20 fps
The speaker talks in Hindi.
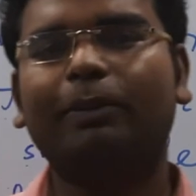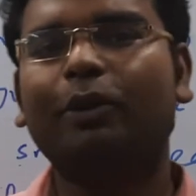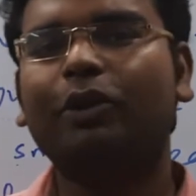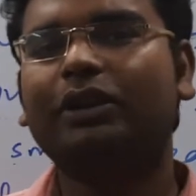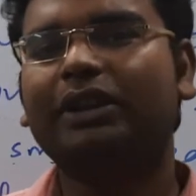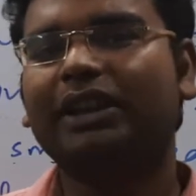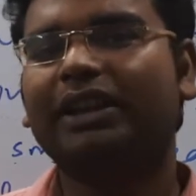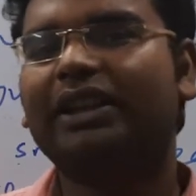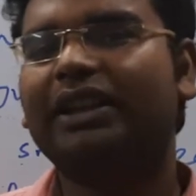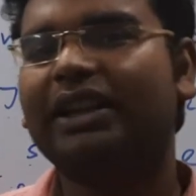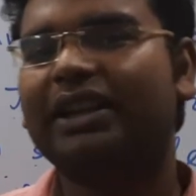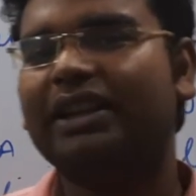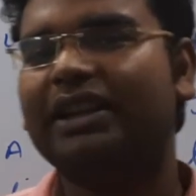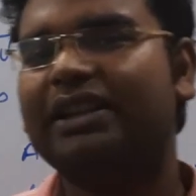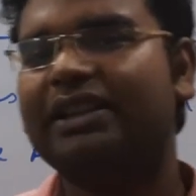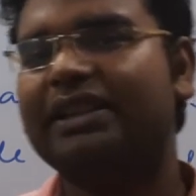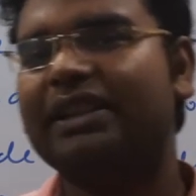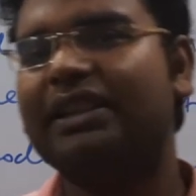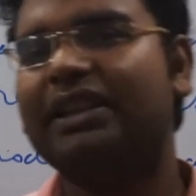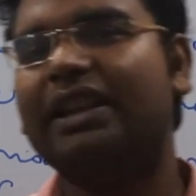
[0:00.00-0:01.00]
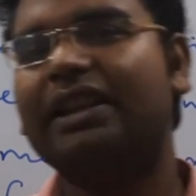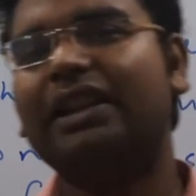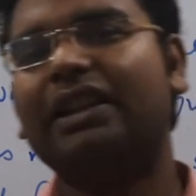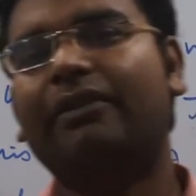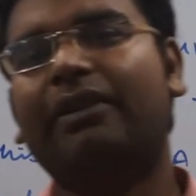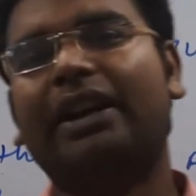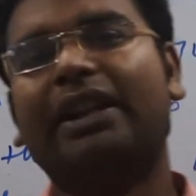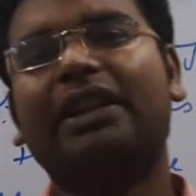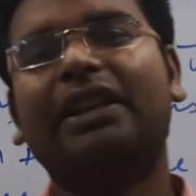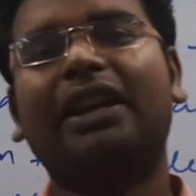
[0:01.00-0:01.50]
बहुत हृदय दिल से
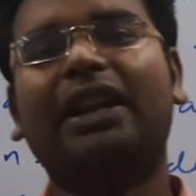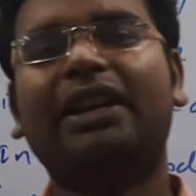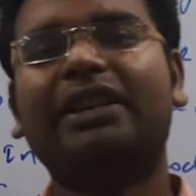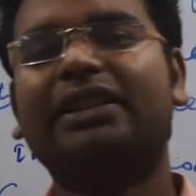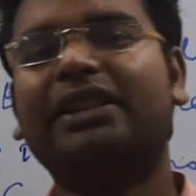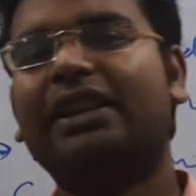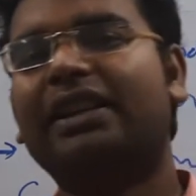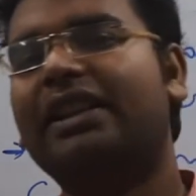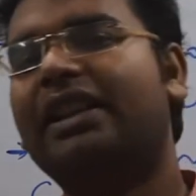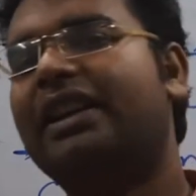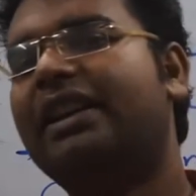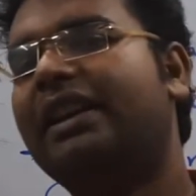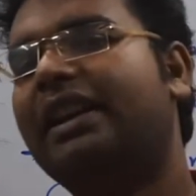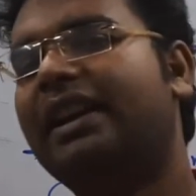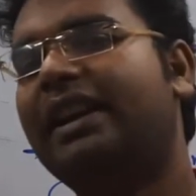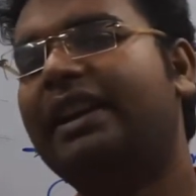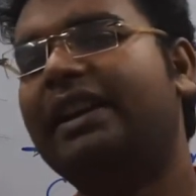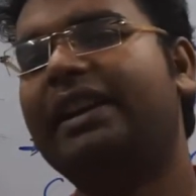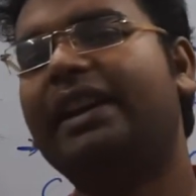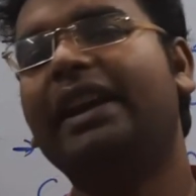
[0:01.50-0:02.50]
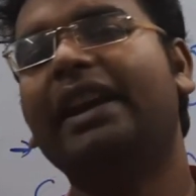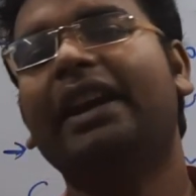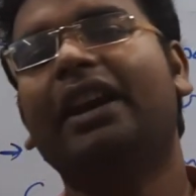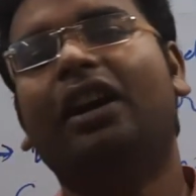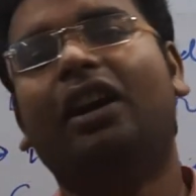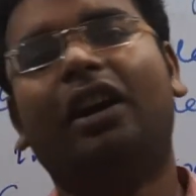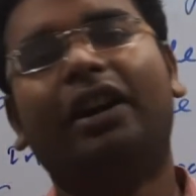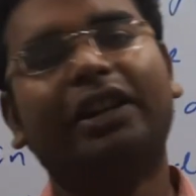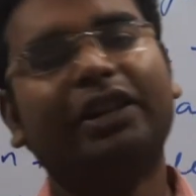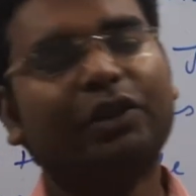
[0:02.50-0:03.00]
धन्यवाद लास्ट तक देखने के लिए
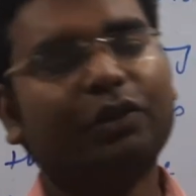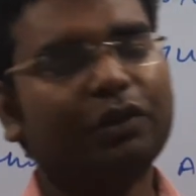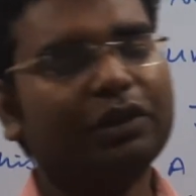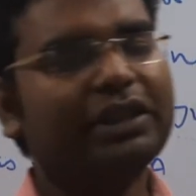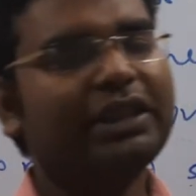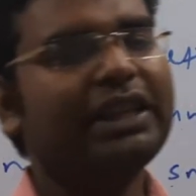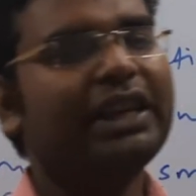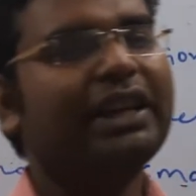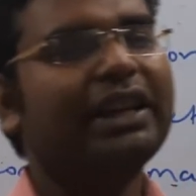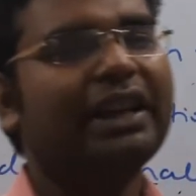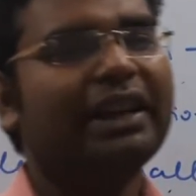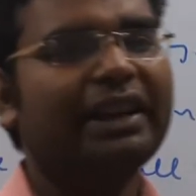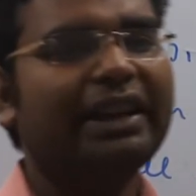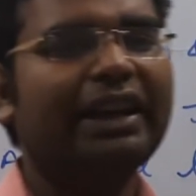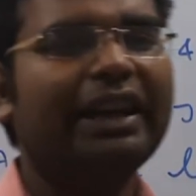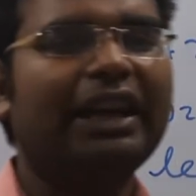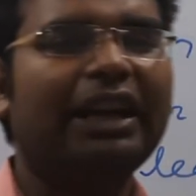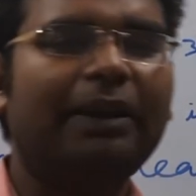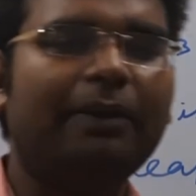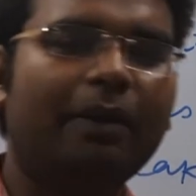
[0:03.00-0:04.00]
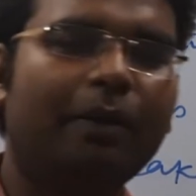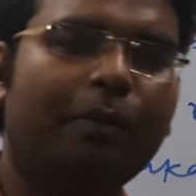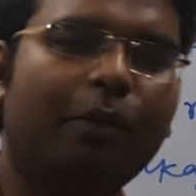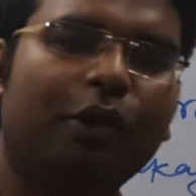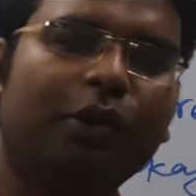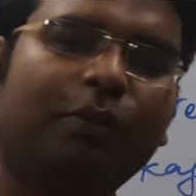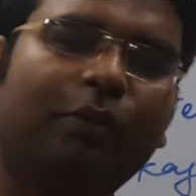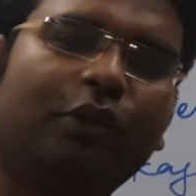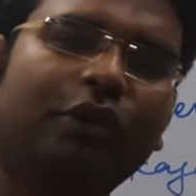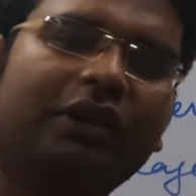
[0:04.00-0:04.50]
और इसको शेयर करने के लिए भी
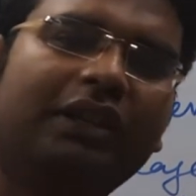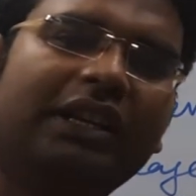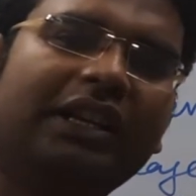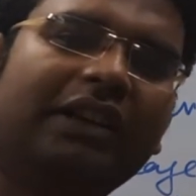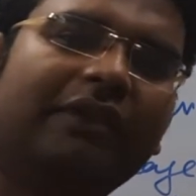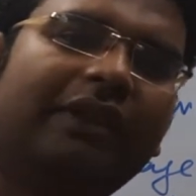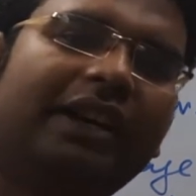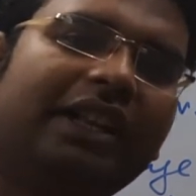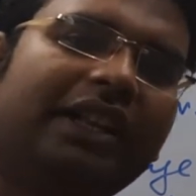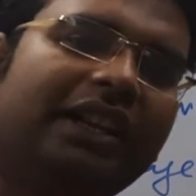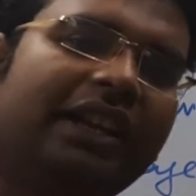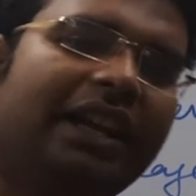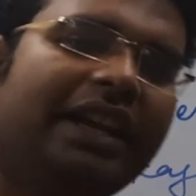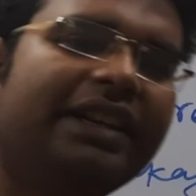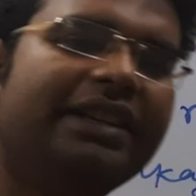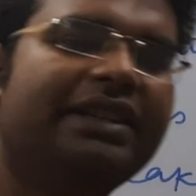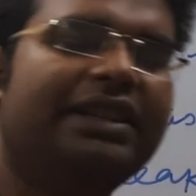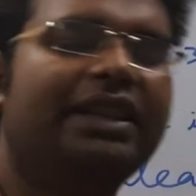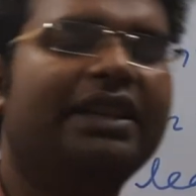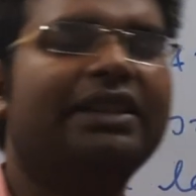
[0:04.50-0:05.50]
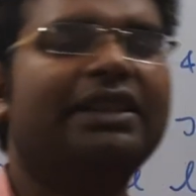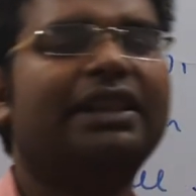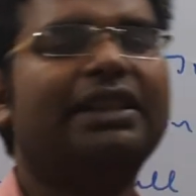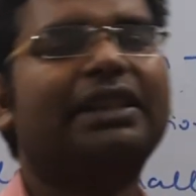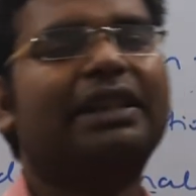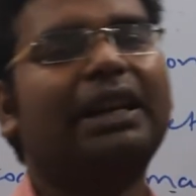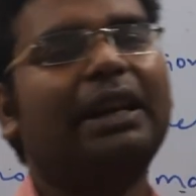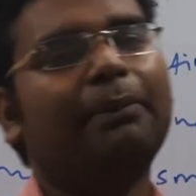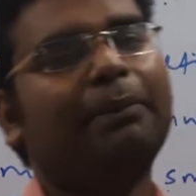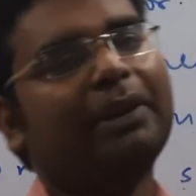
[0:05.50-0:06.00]
बहुत बहुत धन्यवाद लाइक शेयर
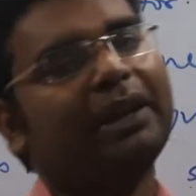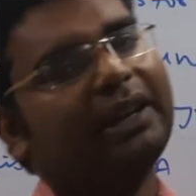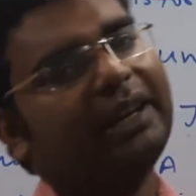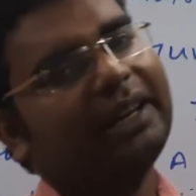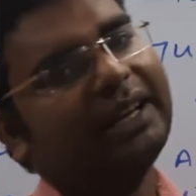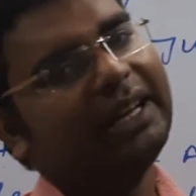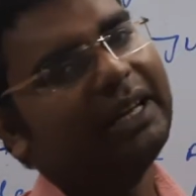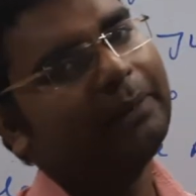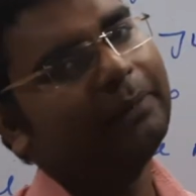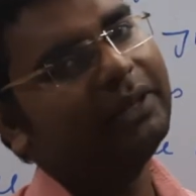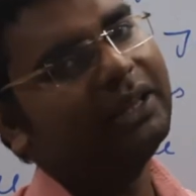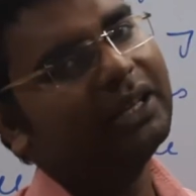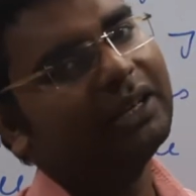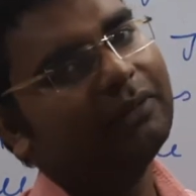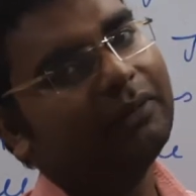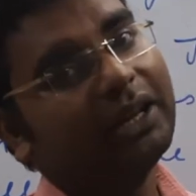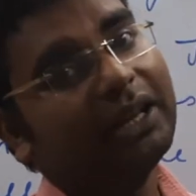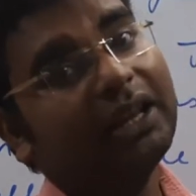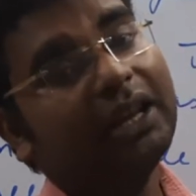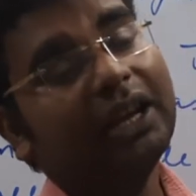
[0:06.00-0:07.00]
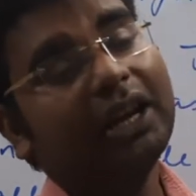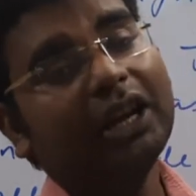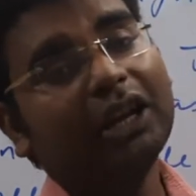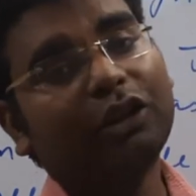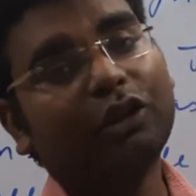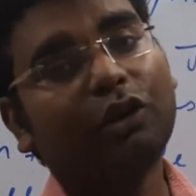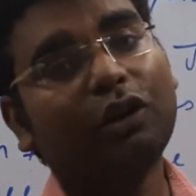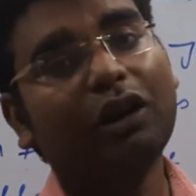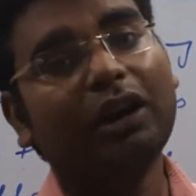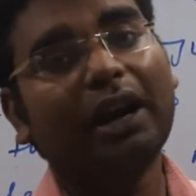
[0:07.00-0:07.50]
सब्सक्राइब करने के लिए भी धन्यवाद
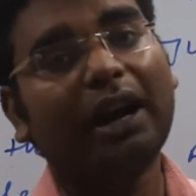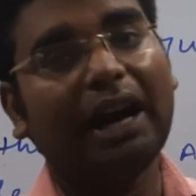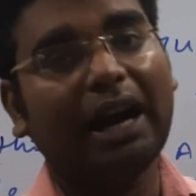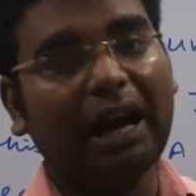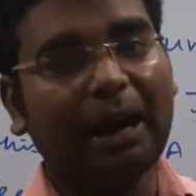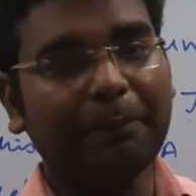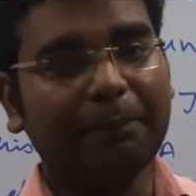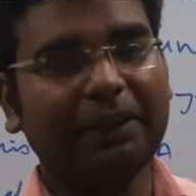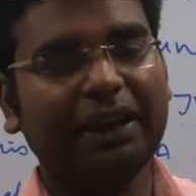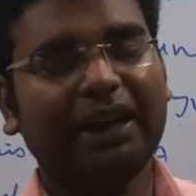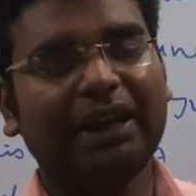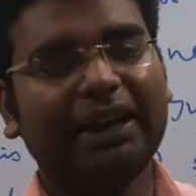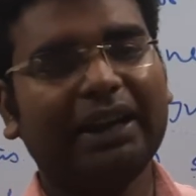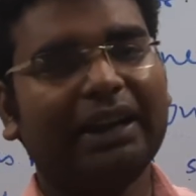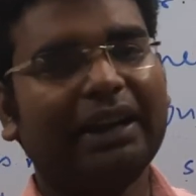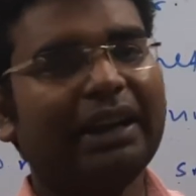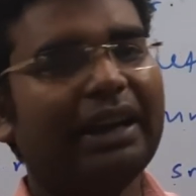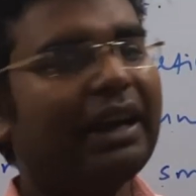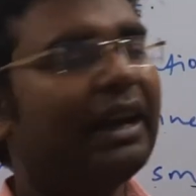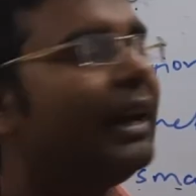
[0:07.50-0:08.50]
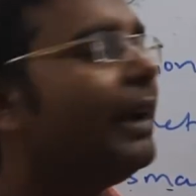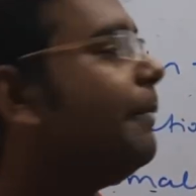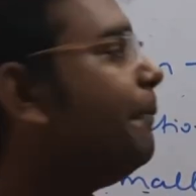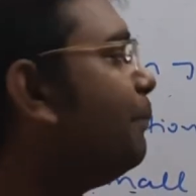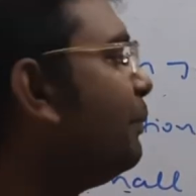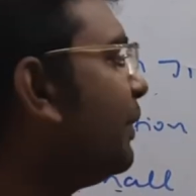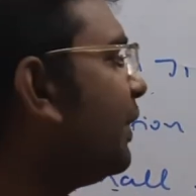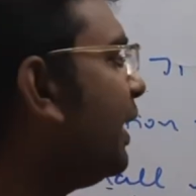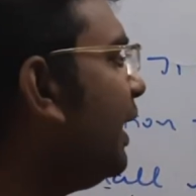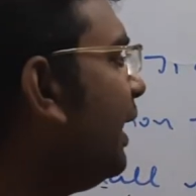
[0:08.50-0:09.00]
तो आप क्या करना है
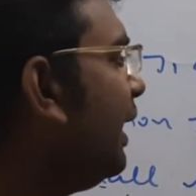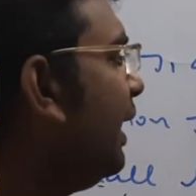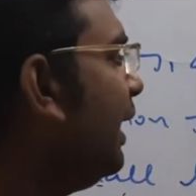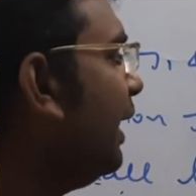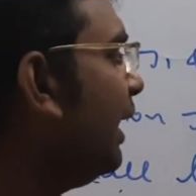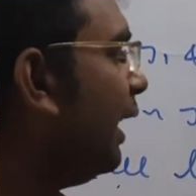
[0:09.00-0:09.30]
कि